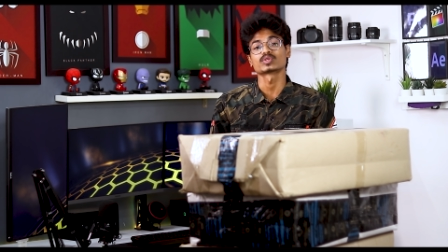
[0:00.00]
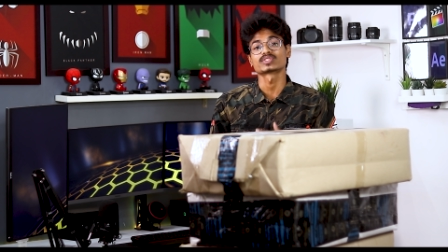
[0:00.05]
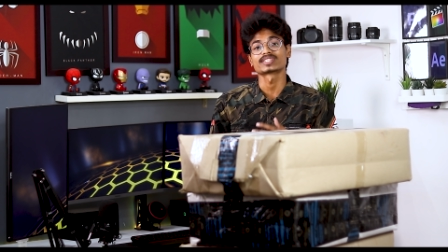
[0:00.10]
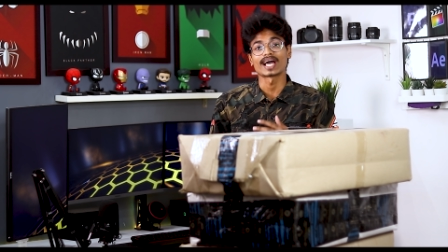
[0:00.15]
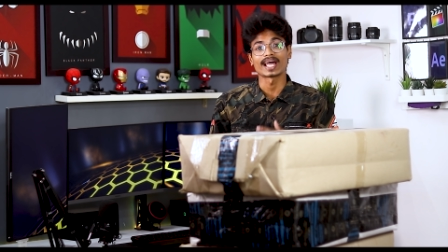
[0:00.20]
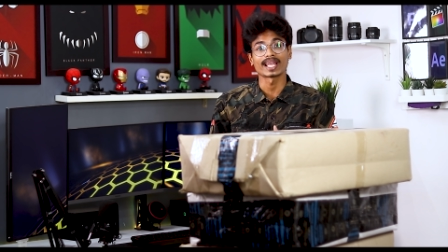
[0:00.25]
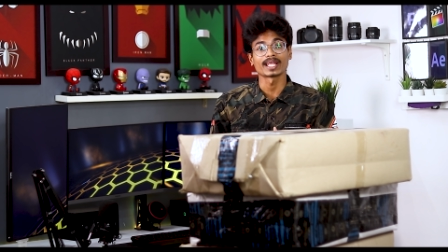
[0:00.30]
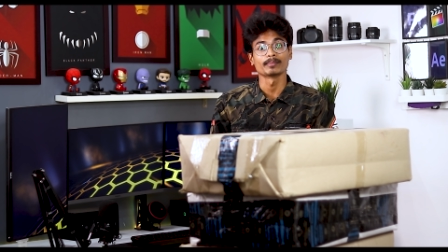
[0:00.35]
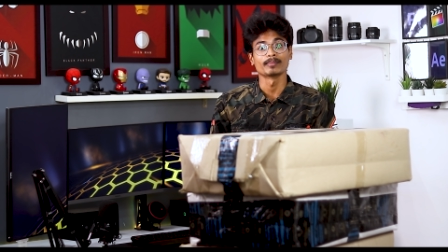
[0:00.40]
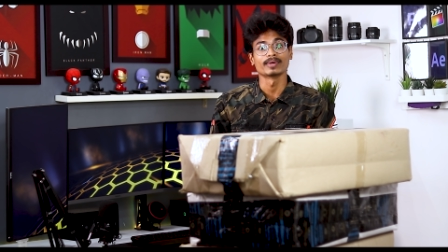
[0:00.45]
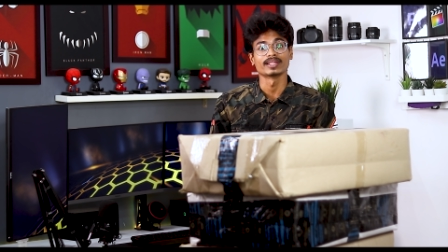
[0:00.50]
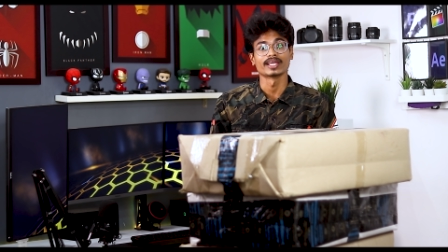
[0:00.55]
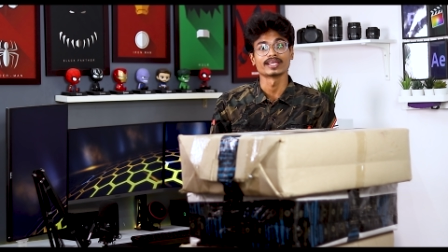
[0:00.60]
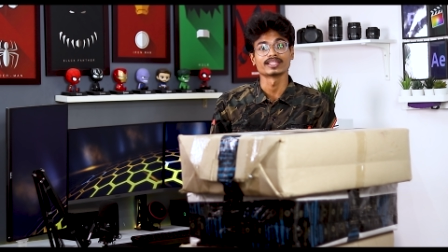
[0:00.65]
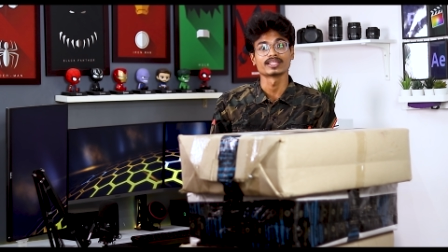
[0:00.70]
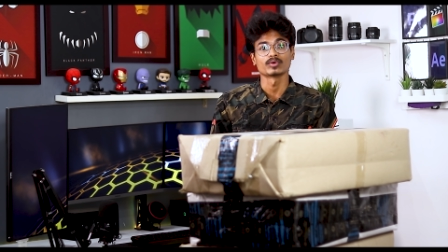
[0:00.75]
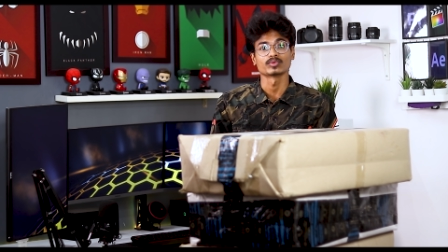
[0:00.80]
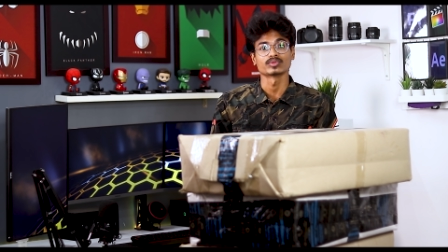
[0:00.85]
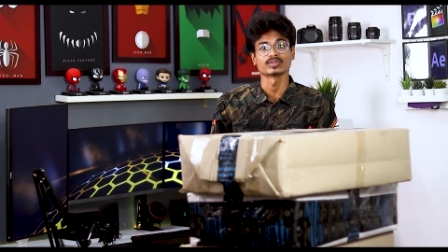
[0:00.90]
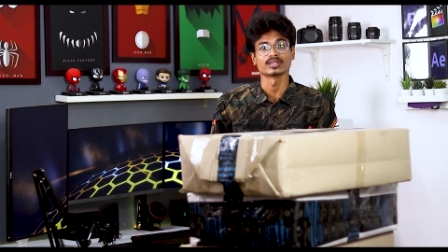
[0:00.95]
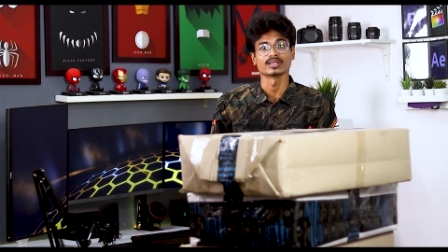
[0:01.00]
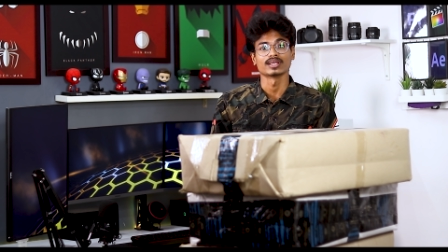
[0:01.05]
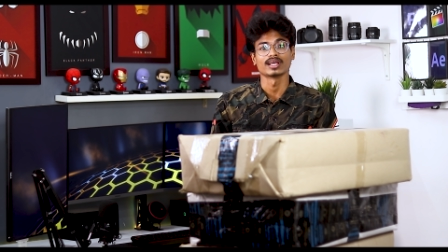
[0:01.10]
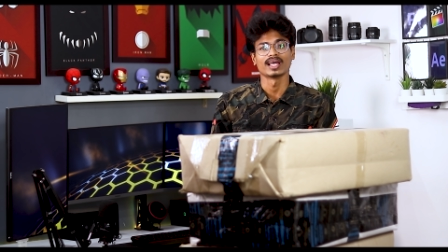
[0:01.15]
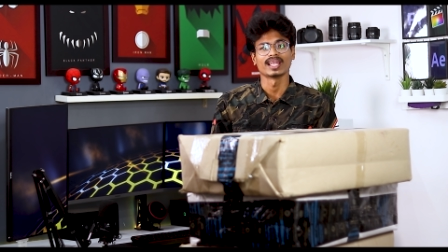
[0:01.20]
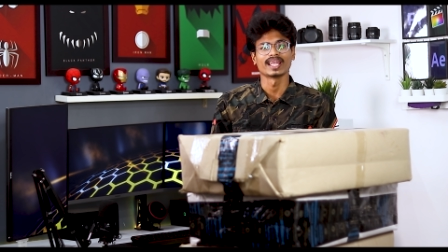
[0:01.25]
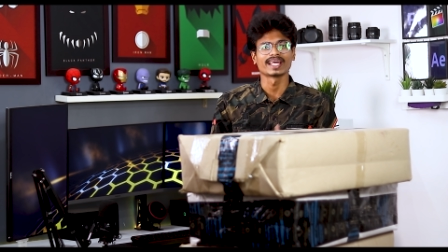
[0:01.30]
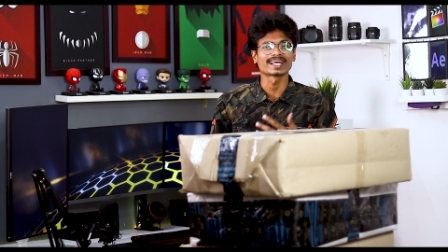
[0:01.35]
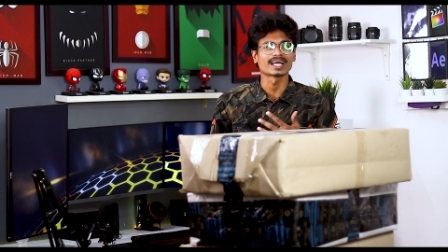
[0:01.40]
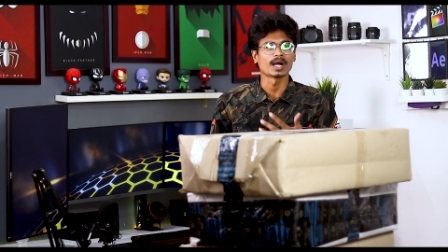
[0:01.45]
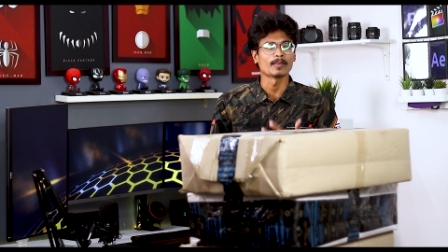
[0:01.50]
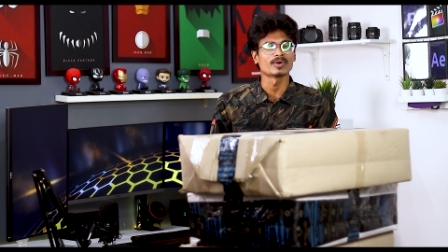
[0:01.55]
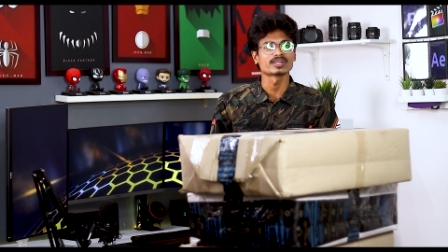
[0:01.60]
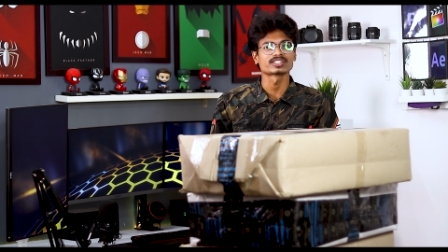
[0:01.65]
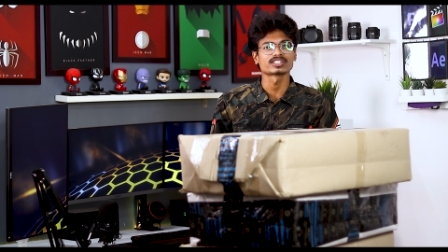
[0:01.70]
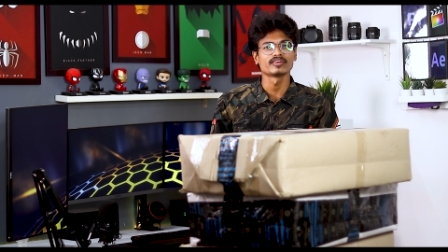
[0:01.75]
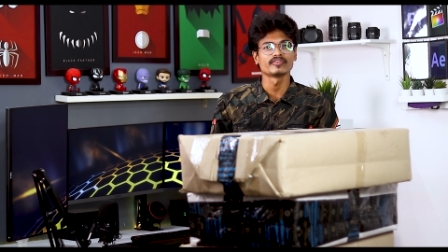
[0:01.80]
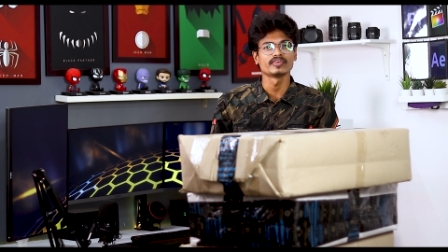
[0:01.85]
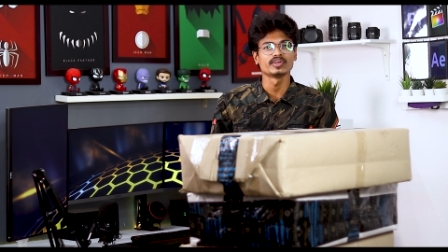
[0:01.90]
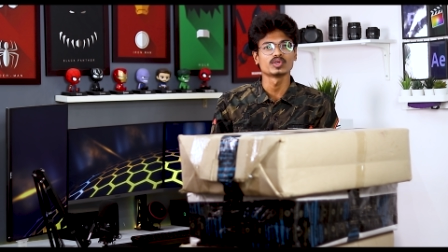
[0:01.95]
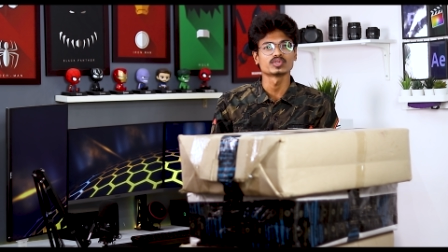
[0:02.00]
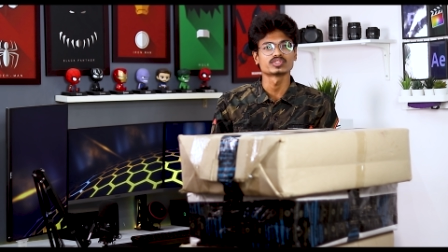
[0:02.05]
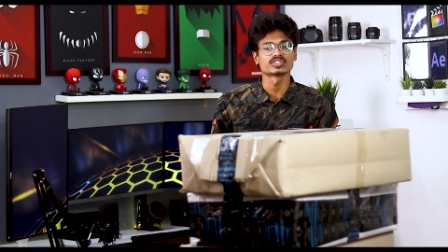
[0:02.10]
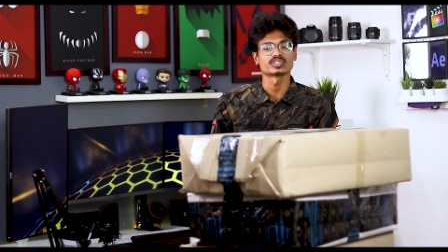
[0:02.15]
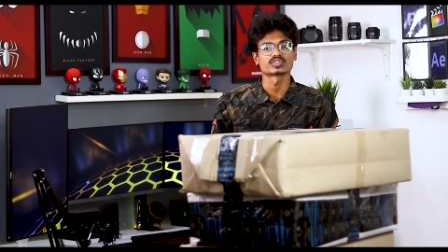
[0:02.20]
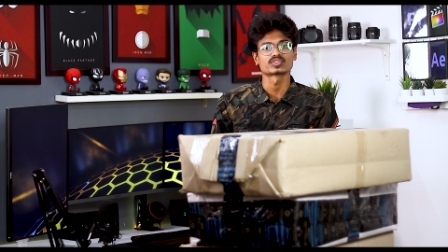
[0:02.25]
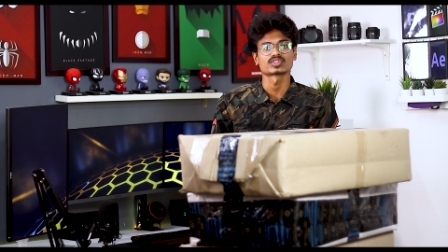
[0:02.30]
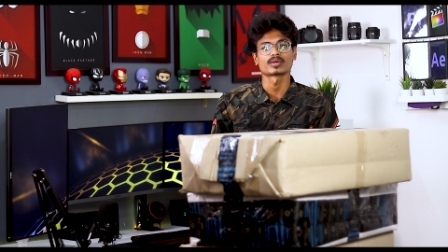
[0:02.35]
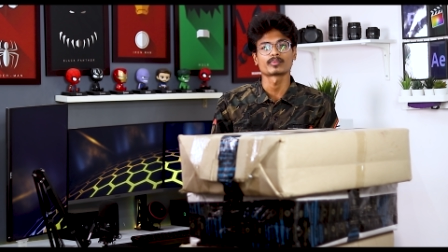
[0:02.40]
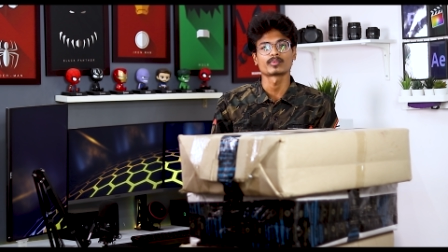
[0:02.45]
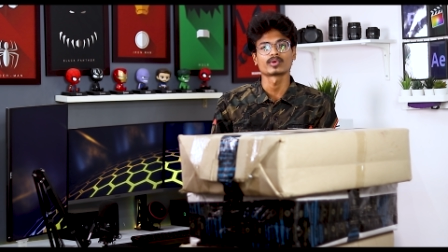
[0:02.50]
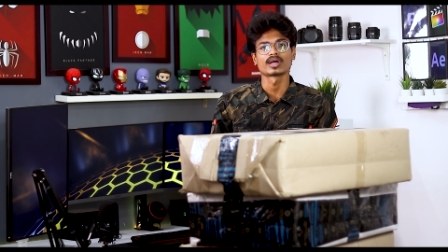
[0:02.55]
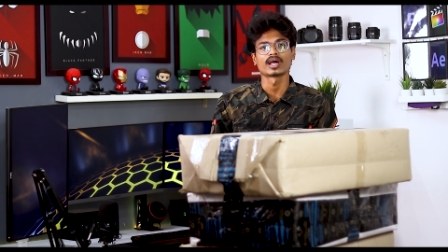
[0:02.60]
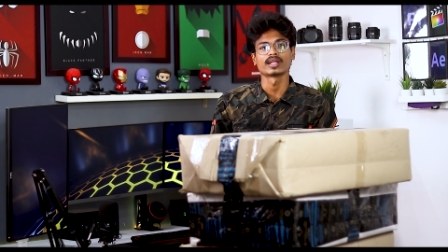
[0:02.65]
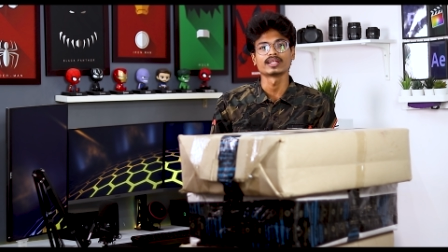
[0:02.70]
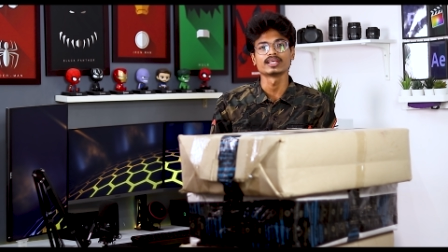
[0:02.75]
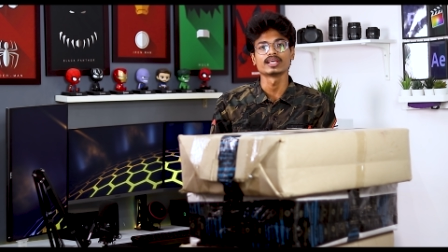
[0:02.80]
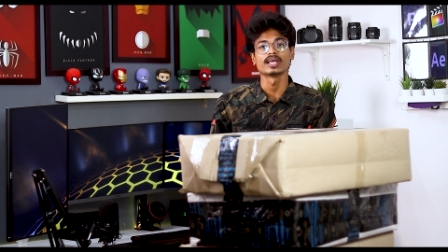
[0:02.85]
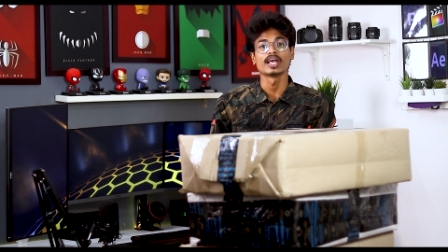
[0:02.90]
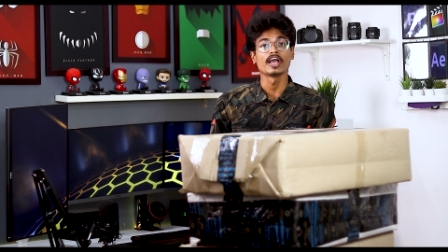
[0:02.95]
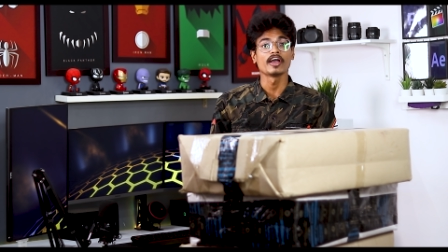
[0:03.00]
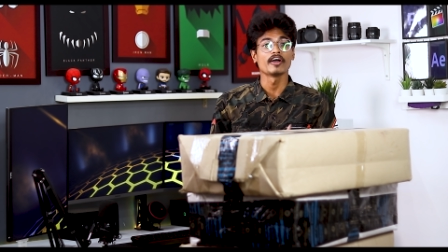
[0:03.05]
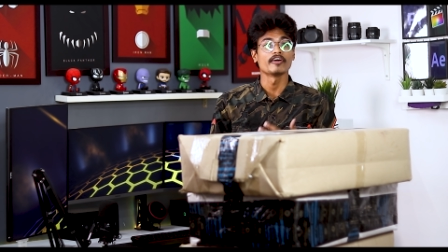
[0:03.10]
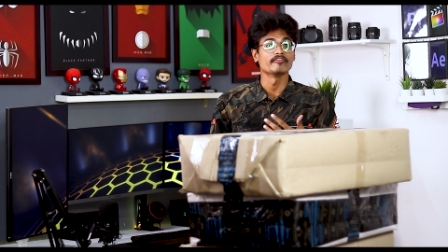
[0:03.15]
నాకు చాలా ఇబ్బంది అయితే అవుతుంది లైక్ కమర్షియల్ వీడియోస్ చేస్తున్నప్పుడు కానీ